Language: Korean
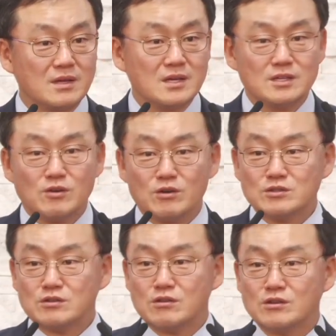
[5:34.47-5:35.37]

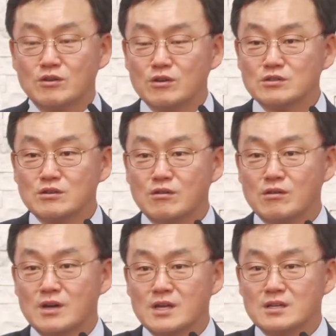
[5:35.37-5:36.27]
여기서,
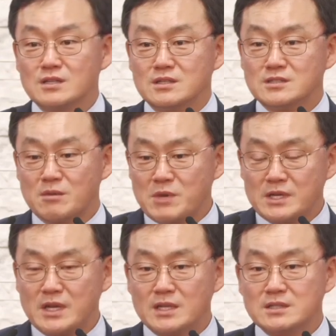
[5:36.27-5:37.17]
여기서 이
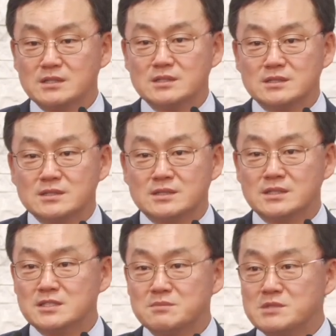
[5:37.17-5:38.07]
사마리아인은
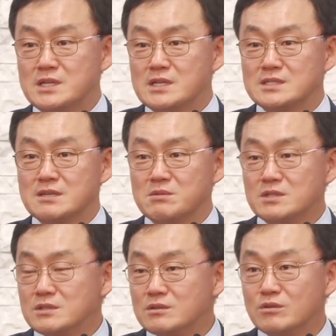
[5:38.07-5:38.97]
그리심산에서 예배를
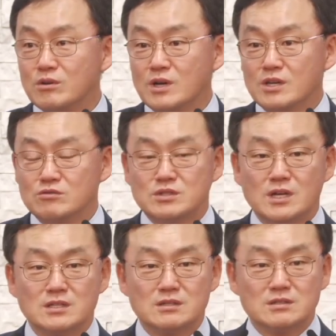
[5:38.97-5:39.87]
드리고
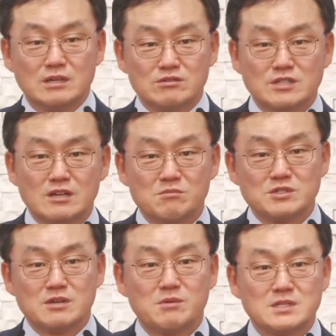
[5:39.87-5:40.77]
유대인들은
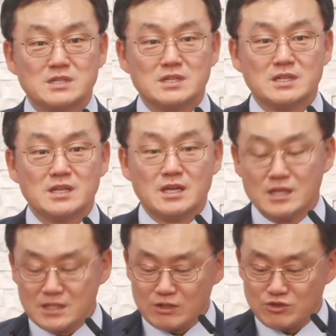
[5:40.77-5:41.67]
예루살렘에서 예배를 드리는데
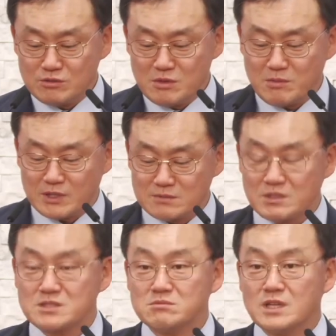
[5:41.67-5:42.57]
예수님이
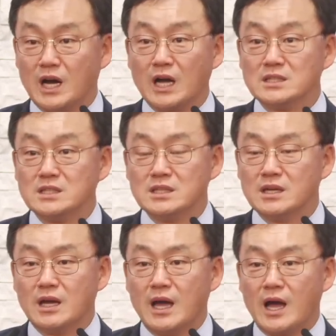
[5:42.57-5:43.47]
말씀하십니다. 아니,
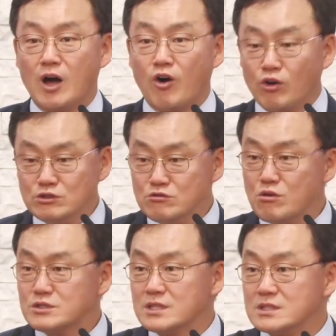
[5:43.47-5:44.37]
어느
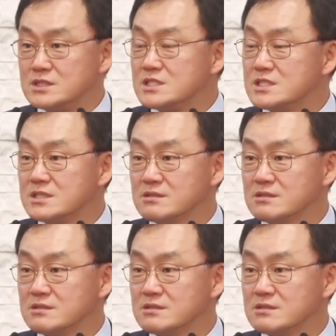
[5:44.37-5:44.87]
곳에든지.